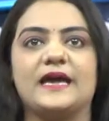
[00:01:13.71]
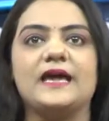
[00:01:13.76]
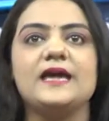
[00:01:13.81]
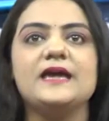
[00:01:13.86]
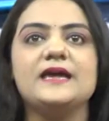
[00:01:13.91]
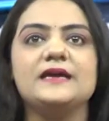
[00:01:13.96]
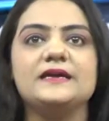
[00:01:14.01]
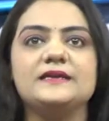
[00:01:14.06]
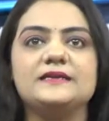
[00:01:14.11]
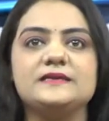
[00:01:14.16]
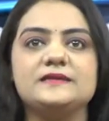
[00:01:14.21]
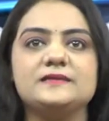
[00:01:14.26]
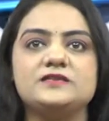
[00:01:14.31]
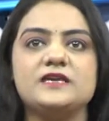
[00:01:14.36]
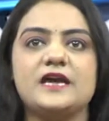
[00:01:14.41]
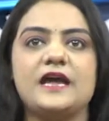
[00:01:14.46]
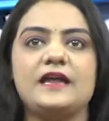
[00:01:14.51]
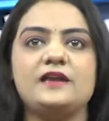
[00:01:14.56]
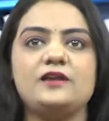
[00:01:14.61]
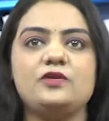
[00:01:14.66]
हैं
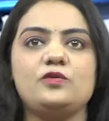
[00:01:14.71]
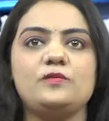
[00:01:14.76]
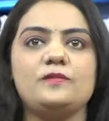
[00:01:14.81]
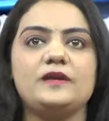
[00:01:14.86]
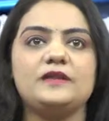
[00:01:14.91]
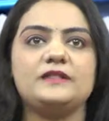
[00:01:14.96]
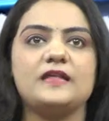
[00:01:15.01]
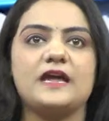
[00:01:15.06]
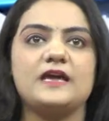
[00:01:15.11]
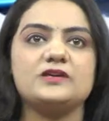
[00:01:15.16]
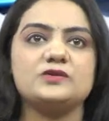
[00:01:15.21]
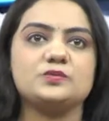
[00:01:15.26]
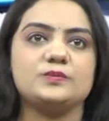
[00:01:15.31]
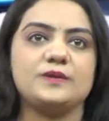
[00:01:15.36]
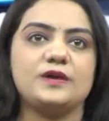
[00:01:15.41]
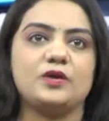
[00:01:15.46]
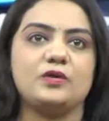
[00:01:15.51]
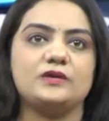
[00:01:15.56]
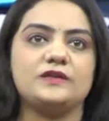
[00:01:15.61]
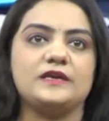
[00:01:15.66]
जेएनयू में देश
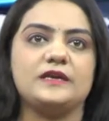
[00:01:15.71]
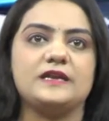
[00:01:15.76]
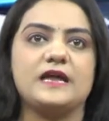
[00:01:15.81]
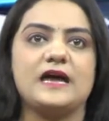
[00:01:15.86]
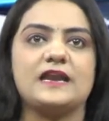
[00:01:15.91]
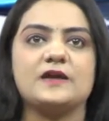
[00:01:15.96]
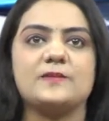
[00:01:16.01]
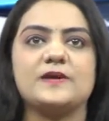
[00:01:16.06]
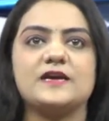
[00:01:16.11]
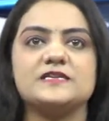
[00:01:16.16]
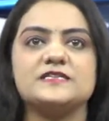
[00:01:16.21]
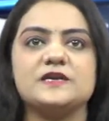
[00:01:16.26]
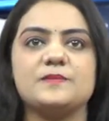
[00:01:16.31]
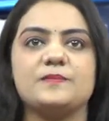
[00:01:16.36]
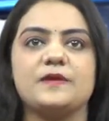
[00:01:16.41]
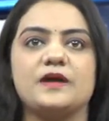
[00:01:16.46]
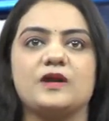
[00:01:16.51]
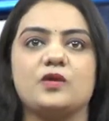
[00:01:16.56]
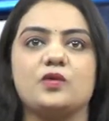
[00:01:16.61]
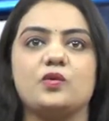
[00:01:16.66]
विरोधी नारेबाजी
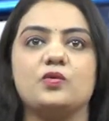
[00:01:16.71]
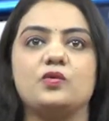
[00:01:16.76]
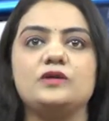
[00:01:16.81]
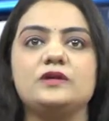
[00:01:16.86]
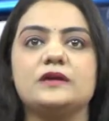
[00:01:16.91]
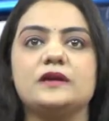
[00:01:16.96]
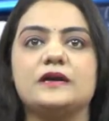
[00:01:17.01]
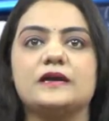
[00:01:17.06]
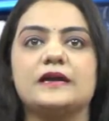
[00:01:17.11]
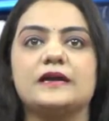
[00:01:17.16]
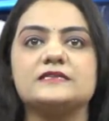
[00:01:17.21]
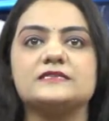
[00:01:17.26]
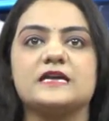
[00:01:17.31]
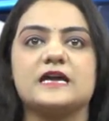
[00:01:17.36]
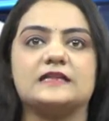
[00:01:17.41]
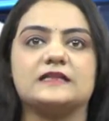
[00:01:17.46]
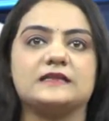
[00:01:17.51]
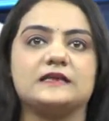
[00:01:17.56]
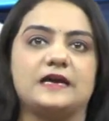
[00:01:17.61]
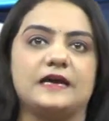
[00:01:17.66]
पर उनके
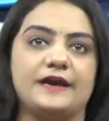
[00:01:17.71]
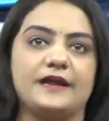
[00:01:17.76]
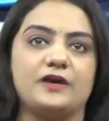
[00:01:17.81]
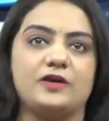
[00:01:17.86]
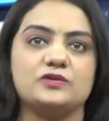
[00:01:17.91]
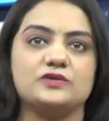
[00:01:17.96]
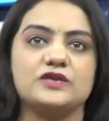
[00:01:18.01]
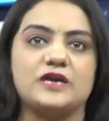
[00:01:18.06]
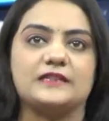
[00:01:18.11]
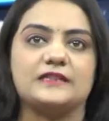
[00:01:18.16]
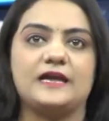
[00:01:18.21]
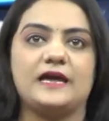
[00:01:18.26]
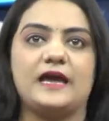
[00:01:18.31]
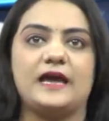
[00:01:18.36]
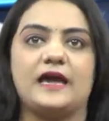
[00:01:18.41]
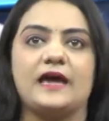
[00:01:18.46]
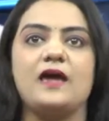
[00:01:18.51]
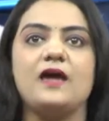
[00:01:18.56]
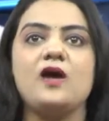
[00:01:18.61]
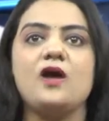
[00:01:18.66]
साथ खड़े हो जाते
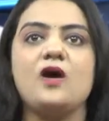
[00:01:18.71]
हैं